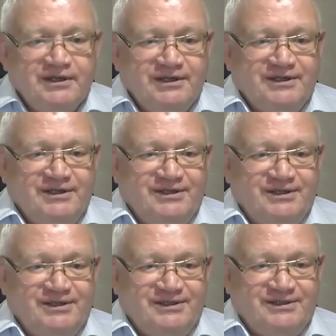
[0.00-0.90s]

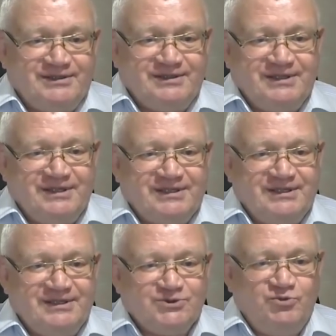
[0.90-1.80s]
Э,
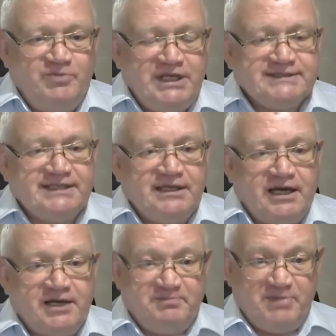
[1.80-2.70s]
разумеется,
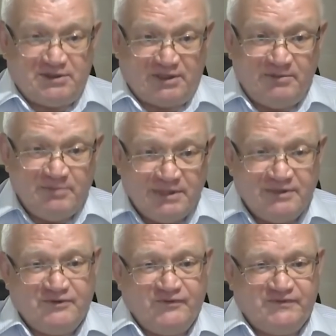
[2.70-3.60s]
арбитром
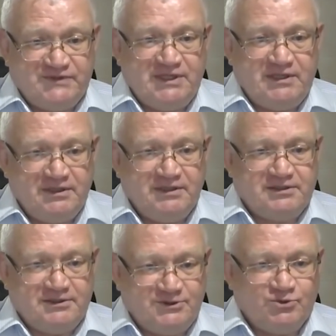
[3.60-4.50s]
во всей
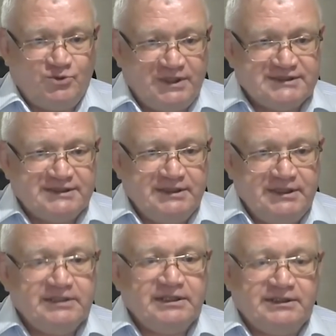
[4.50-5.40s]
этой ситуации,
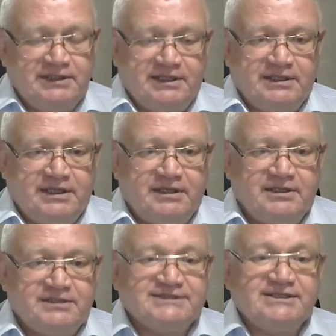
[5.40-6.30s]
и когда она
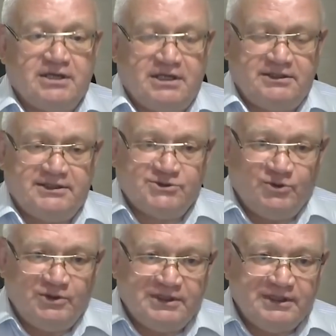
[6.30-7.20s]
разгоралась
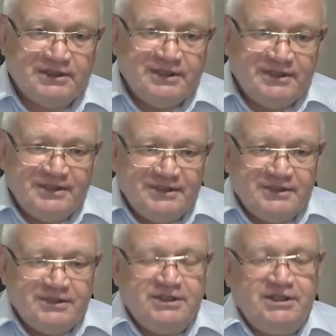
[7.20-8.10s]
только,
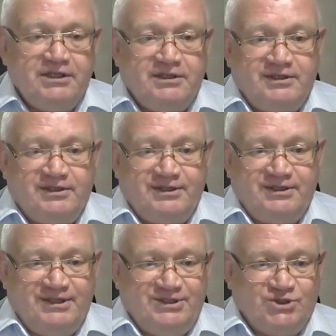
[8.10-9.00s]

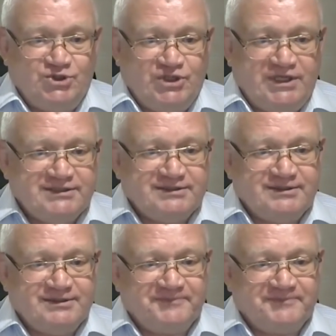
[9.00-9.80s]
и, и сейчас э,